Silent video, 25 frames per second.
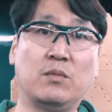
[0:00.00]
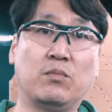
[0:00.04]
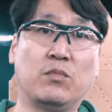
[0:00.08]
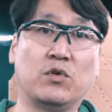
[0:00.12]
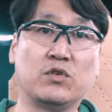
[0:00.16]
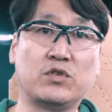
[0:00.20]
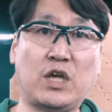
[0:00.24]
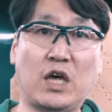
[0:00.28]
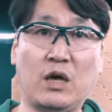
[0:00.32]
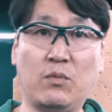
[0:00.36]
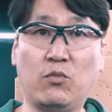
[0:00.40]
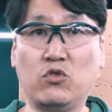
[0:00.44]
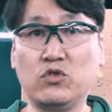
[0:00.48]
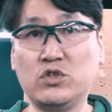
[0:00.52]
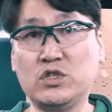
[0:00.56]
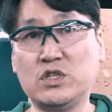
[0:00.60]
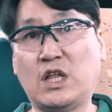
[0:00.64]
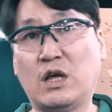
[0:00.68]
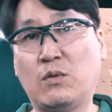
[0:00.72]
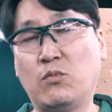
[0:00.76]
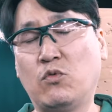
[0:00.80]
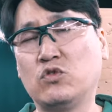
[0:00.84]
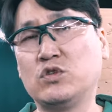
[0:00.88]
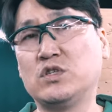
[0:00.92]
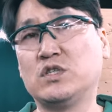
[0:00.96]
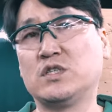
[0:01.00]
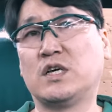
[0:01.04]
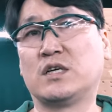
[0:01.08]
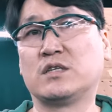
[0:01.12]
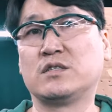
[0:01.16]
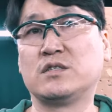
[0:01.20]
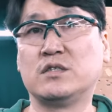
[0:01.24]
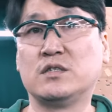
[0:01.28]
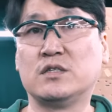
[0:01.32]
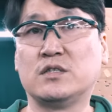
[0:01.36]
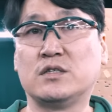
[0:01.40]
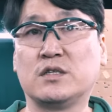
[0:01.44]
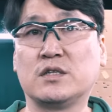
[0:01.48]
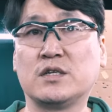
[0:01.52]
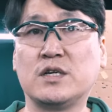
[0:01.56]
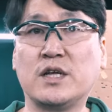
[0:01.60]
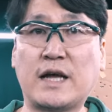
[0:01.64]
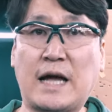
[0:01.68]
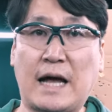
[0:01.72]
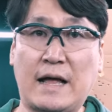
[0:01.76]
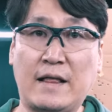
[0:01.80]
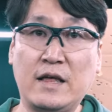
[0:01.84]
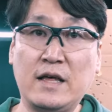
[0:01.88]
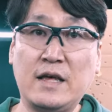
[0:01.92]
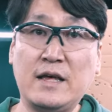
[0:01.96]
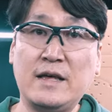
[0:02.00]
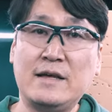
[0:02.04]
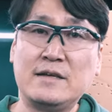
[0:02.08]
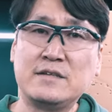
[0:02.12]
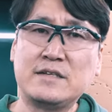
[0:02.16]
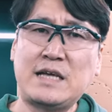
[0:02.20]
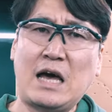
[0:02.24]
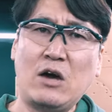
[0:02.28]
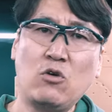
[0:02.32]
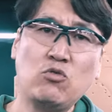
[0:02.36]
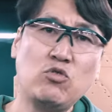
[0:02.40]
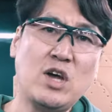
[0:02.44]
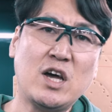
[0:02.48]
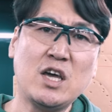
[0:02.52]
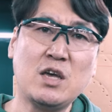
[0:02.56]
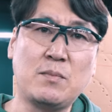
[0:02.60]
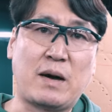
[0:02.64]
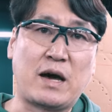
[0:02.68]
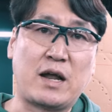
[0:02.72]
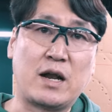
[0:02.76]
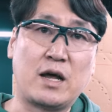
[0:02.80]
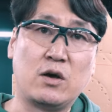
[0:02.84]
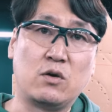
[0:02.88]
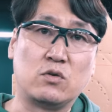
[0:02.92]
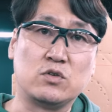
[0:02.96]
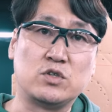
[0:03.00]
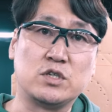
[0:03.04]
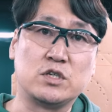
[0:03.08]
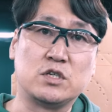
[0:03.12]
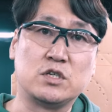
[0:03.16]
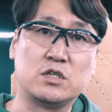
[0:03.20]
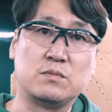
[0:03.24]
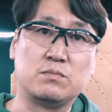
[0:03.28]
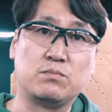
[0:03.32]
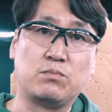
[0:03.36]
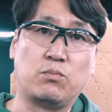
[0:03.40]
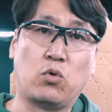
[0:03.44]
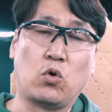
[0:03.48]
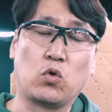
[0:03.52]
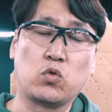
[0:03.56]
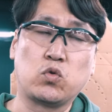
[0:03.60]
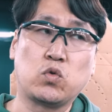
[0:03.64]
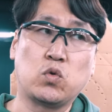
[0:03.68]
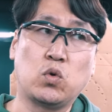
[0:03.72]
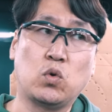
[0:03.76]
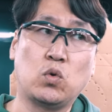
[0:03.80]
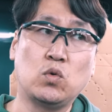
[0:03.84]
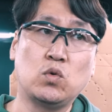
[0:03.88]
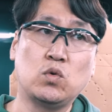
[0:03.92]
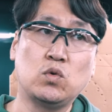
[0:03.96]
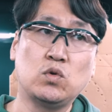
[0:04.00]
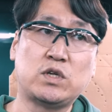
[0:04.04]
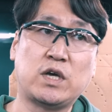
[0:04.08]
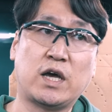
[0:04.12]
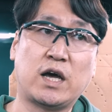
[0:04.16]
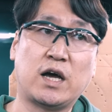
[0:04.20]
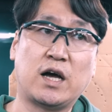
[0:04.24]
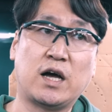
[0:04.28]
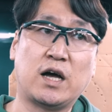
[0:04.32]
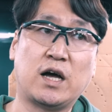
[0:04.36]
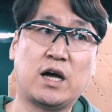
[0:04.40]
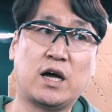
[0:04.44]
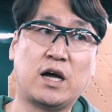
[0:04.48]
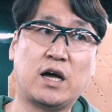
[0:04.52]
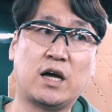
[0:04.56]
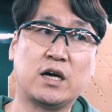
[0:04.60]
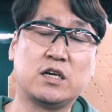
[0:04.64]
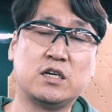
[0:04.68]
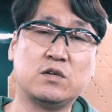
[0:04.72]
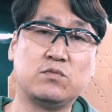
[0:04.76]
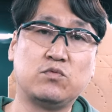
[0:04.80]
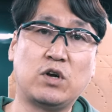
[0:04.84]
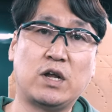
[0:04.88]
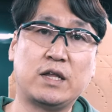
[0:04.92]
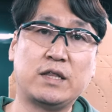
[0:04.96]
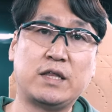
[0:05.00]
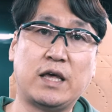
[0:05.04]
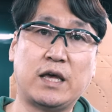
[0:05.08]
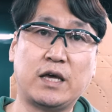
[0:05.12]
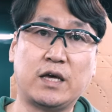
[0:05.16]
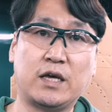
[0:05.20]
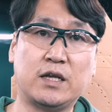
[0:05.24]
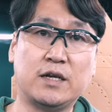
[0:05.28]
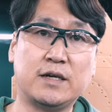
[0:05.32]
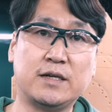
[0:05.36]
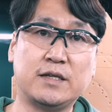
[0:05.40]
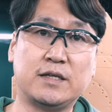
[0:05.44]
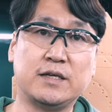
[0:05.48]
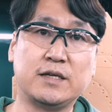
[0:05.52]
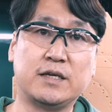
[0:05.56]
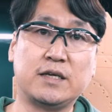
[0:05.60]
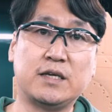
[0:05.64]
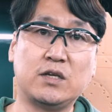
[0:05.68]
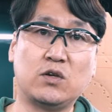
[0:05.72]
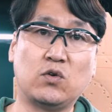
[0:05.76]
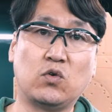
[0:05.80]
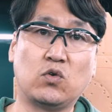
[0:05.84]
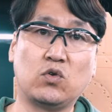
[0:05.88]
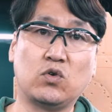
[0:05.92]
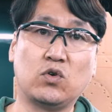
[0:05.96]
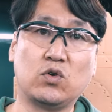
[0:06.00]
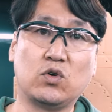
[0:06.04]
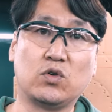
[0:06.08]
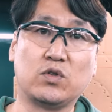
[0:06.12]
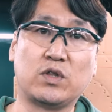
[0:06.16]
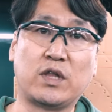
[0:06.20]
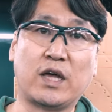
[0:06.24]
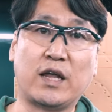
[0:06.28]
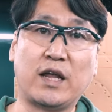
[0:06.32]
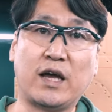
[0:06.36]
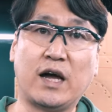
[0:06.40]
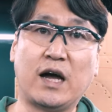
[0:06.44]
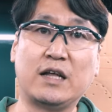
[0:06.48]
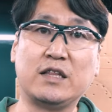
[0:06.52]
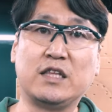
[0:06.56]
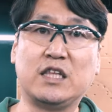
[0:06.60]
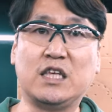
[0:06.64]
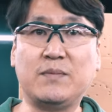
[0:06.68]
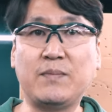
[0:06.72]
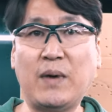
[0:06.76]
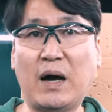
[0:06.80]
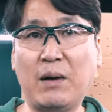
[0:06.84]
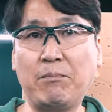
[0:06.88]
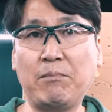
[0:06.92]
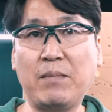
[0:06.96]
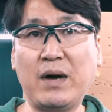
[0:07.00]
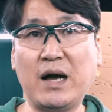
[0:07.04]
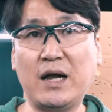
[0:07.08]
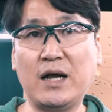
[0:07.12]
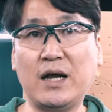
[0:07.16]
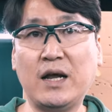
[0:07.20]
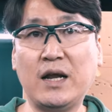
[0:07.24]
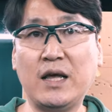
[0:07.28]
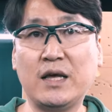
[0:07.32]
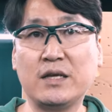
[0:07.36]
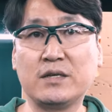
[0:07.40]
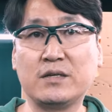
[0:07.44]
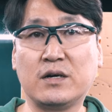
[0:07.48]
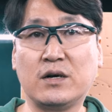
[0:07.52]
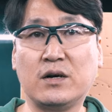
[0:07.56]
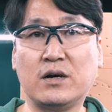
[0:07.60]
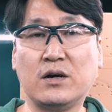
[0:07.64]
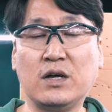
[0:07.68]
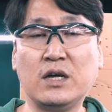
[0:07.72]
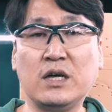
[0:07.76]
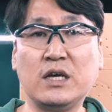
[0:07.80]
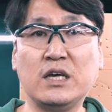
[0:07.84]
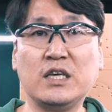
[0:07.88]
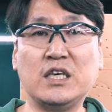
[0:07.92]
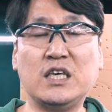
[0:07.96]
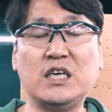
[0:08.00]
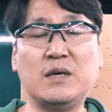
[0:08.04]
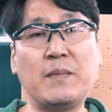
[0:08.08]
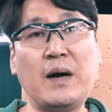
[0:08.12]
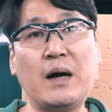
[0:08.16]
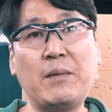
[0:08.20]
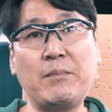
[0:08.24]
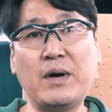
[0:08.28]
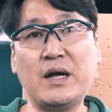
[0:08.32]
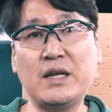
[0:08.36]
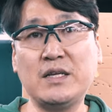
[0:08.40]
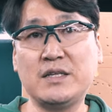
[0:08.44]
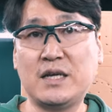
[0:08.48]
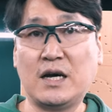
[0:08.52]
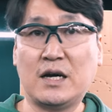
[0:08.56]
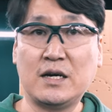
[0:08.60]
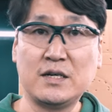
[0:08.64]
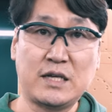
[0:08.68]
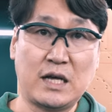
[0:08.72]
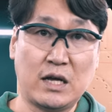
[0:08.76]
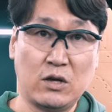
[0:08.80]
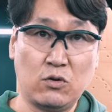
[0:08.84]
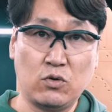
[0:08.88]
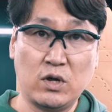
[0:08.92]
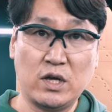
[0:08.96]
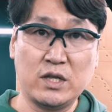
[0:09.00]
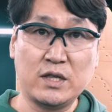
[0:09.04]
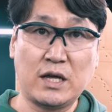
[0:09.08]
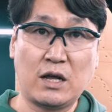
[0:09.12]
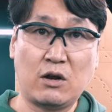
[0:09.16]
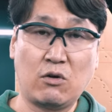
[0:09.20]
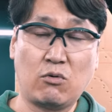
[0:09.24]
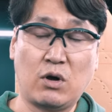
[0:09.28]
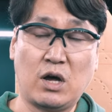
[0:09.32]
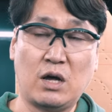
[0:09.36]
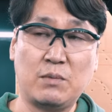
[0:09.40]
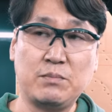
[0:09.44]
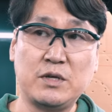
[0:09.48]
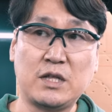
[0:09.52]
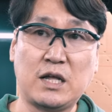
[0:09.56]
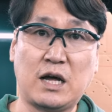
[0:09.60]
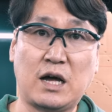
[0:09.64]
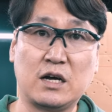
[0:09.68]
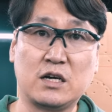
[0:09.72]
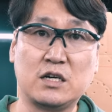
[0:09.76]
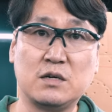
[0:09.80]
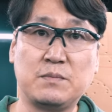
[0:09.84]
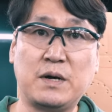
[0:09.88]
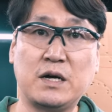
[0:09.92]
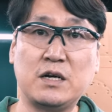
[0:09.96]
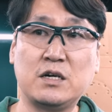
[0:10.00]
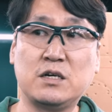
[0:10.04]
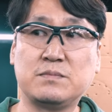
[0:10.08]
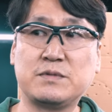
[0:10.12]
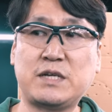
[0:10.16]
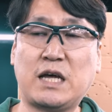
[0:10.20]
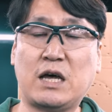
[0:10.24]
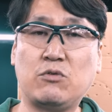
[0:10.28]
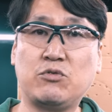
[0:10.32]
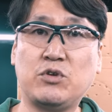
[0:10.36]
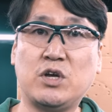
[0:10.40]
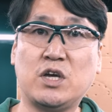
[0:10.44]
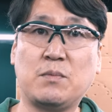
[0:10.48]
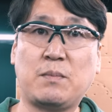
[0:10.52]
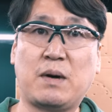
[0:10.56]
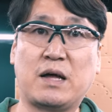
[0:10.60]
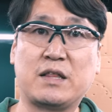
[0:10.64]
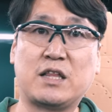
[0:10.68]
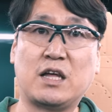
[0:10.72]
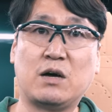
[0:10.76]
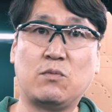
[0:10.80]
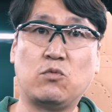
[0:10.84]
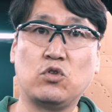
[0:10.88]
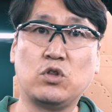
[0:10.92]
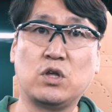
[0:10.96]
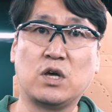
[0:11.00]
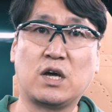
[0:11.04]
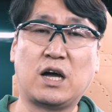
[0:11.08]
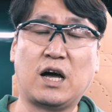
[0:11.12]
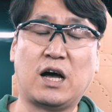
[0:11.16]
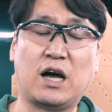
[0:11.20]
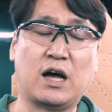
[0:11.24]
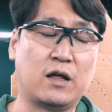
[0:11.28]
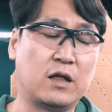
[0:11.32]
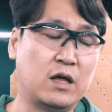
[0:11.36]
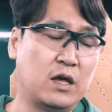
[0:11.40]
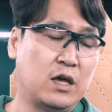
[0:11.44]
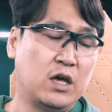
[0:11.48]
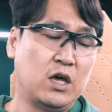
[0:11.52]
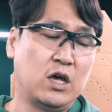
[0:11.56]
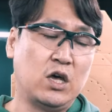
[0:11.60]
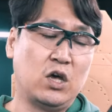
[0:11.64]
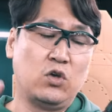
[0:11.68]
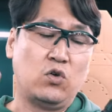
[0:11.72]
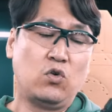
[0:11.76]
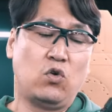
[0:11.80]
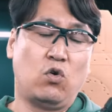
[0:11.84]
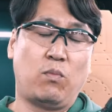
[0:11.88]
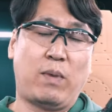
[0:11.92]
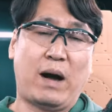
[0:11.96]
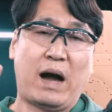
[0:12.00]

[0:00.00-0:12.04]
뭐 세 봉지 네 봉지 이상 쓰는 그러니까 사용량이 많아요 지금 보통 제가 그분한테 얘기를 듣기로는 대략 한 2만 발에서 2만 발 이상을 사용했다라고 합니다. 그만큼 사용량이 많다 보니까 요